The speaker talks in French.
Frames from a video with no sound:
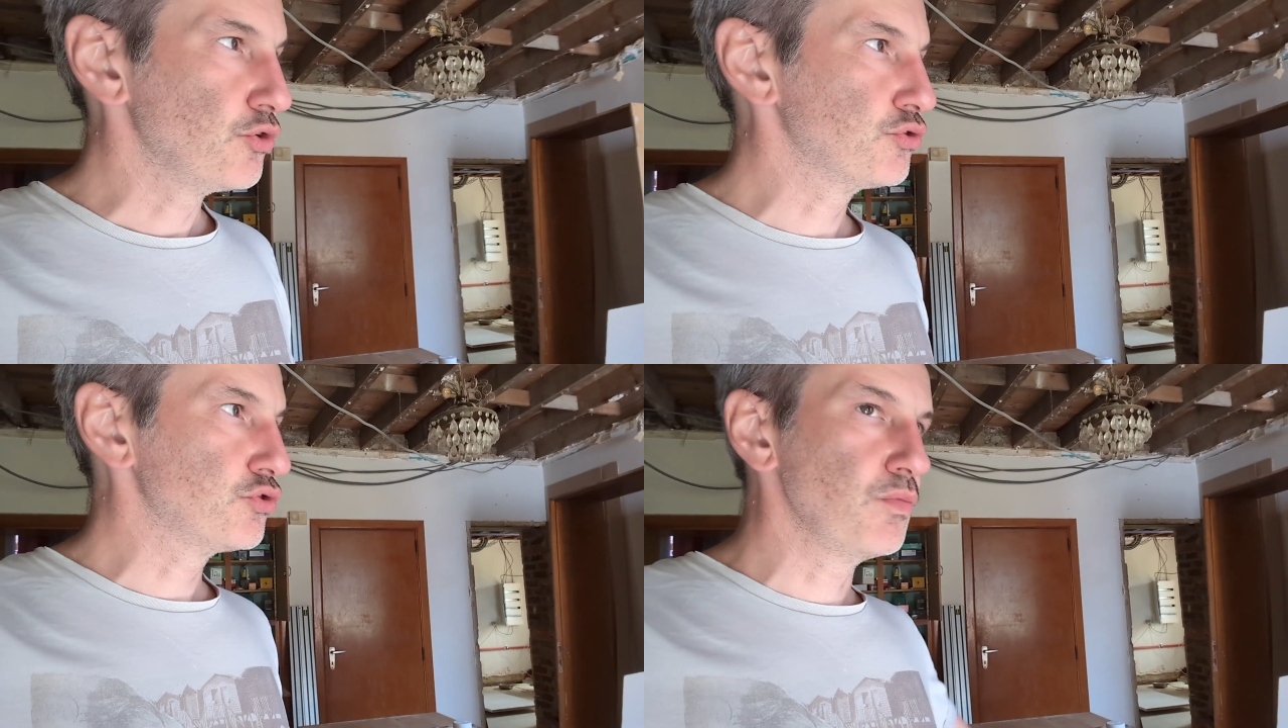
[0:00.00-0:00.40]

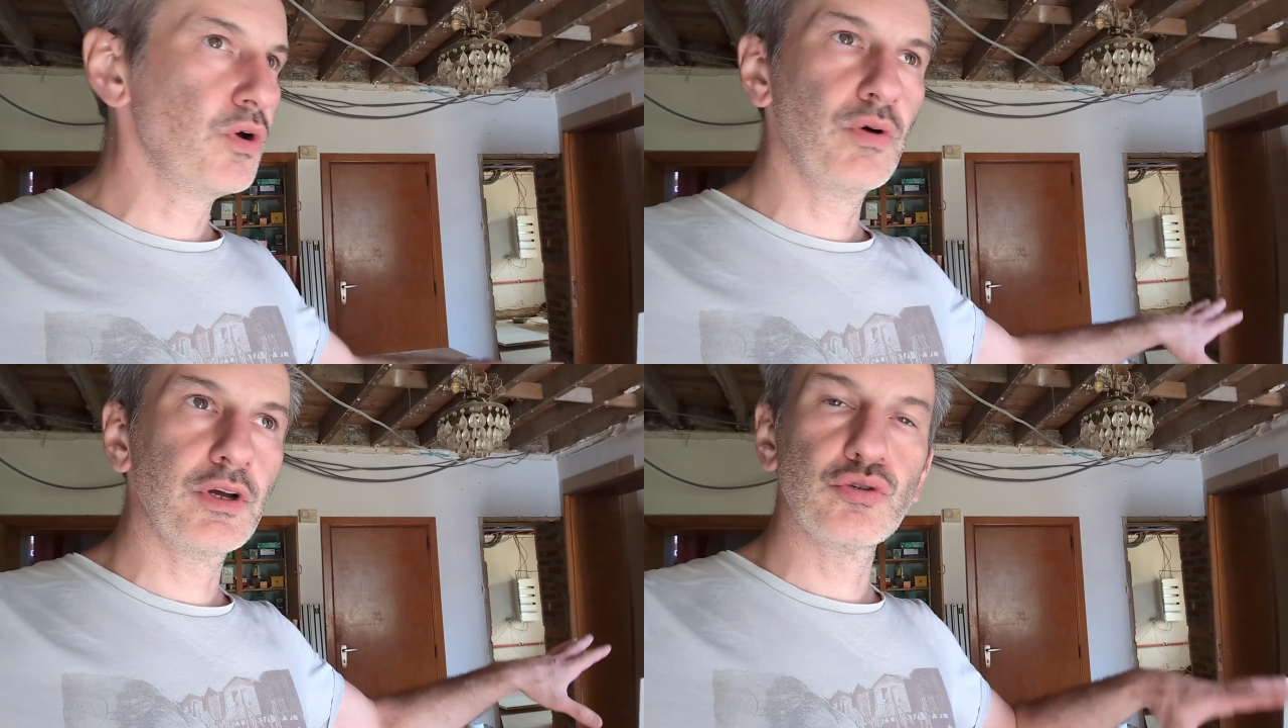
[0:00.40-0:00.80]

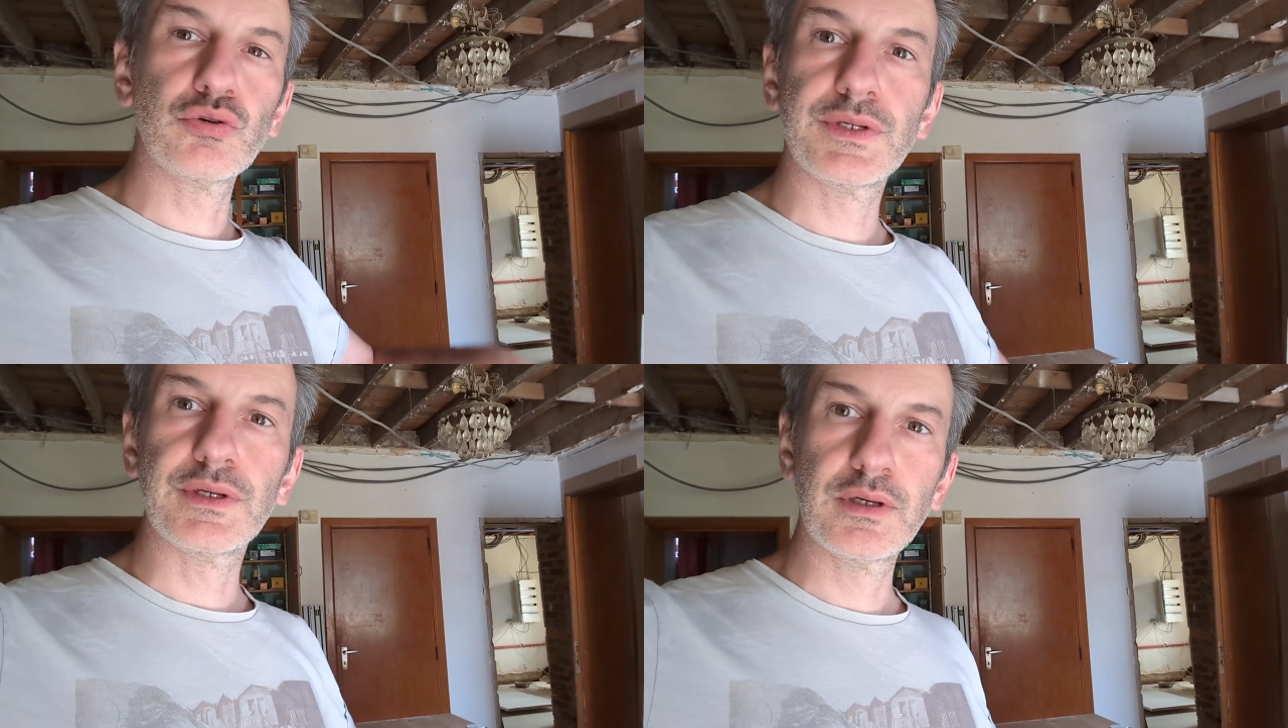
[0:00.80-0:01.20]
justement au
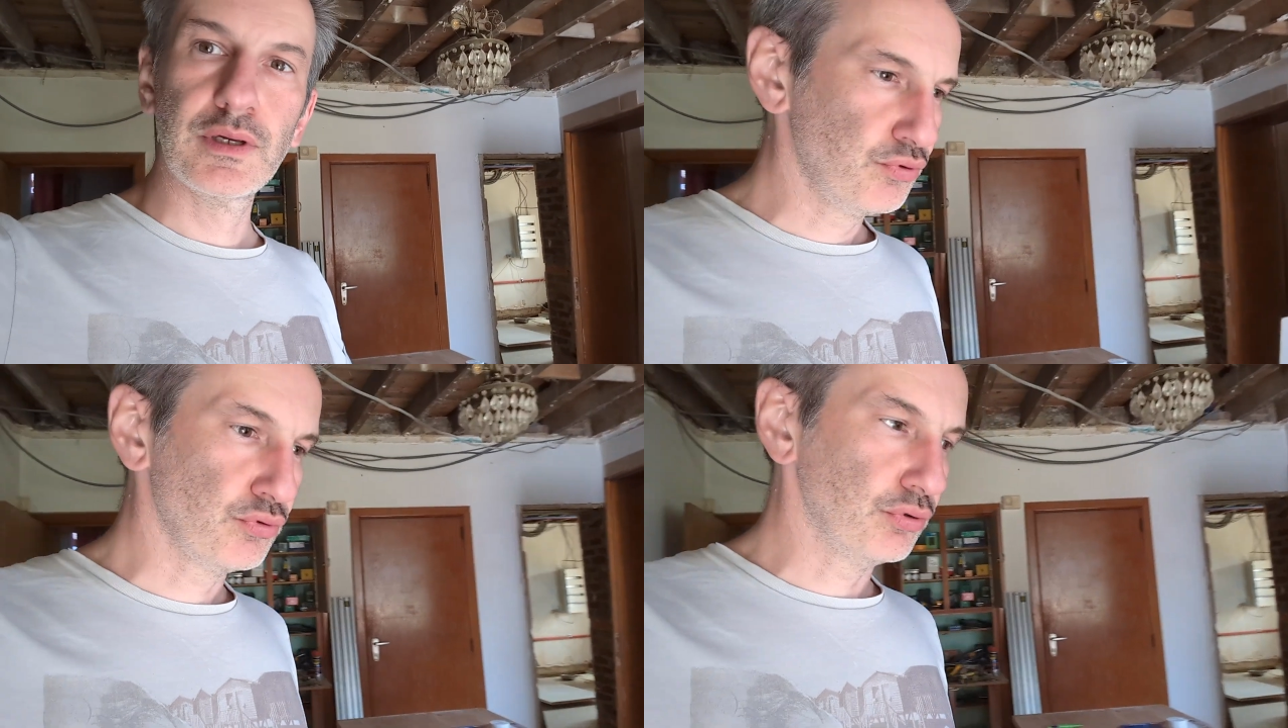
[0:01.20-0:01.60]
rez-de-chaussée,
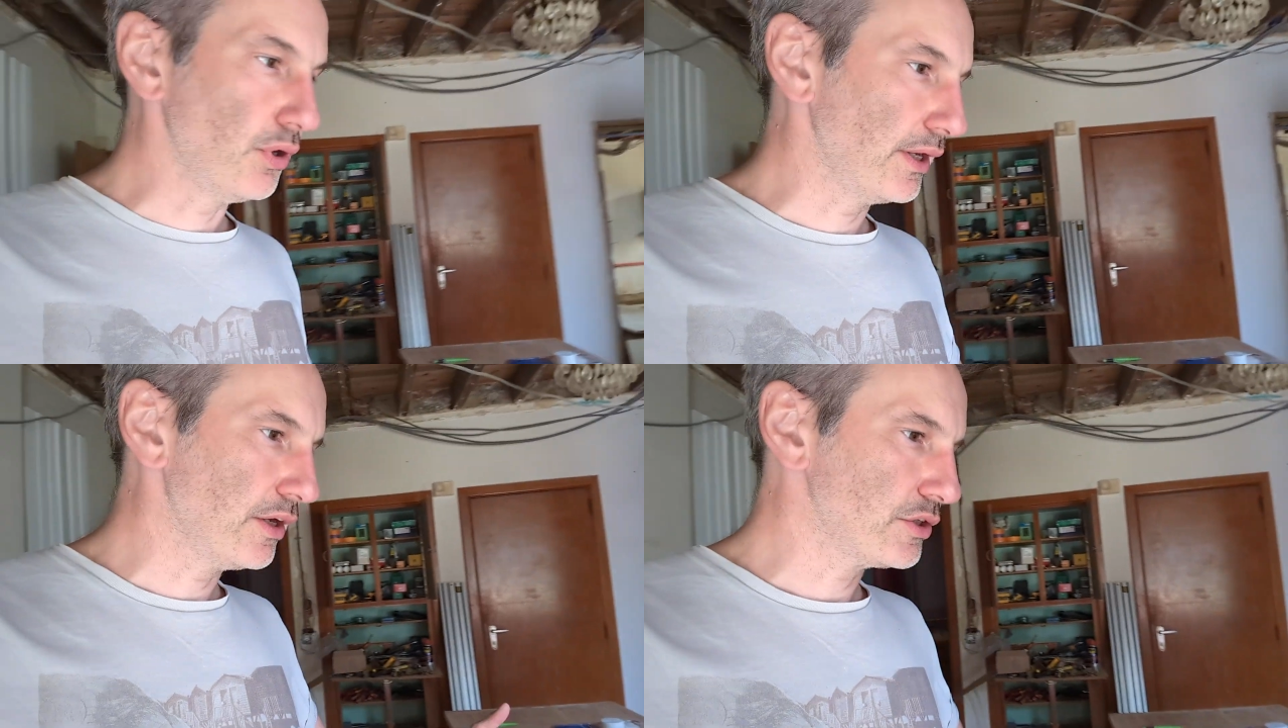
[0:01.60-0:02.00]
plutôt que dans
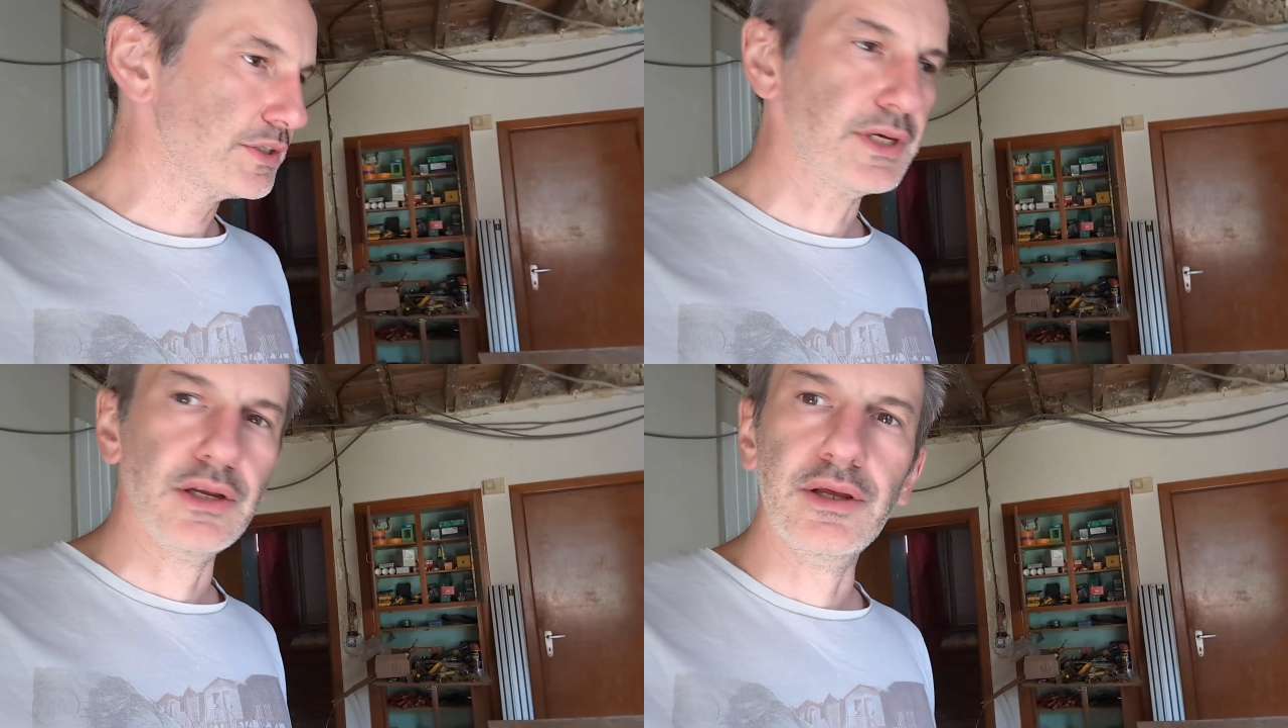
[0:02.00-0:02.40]
la cage
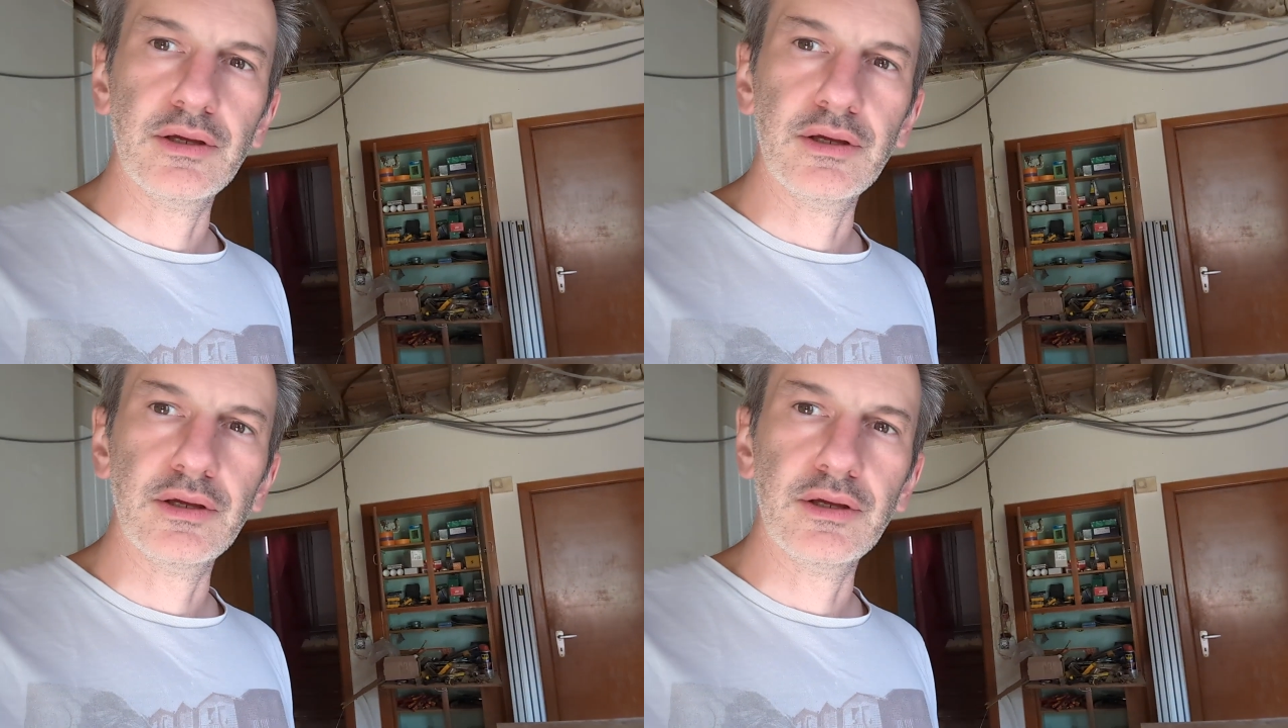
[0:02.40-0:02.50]
d'escalier.